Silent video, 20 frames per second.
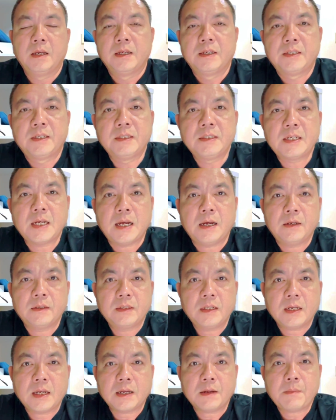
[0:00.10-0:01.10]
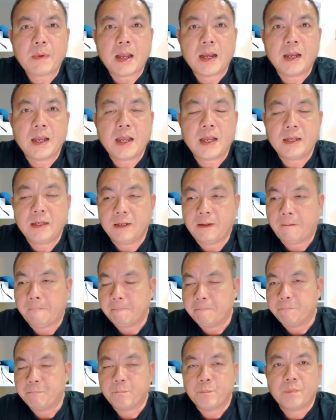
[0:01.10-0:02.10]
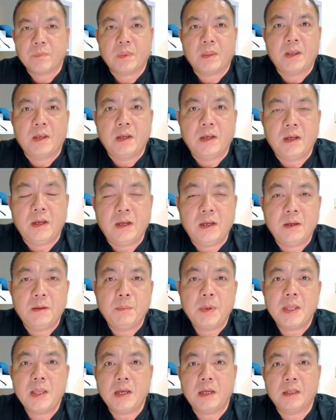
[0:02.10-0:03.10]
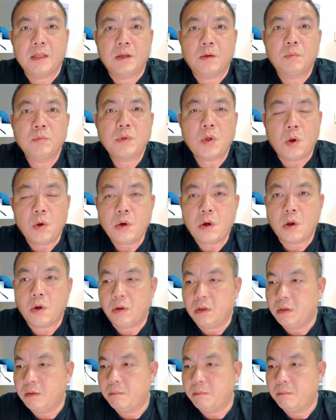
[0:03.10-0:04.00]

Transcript: Xin chào tất cả các bạn ha. Bây giờ thì cũng tối rồi,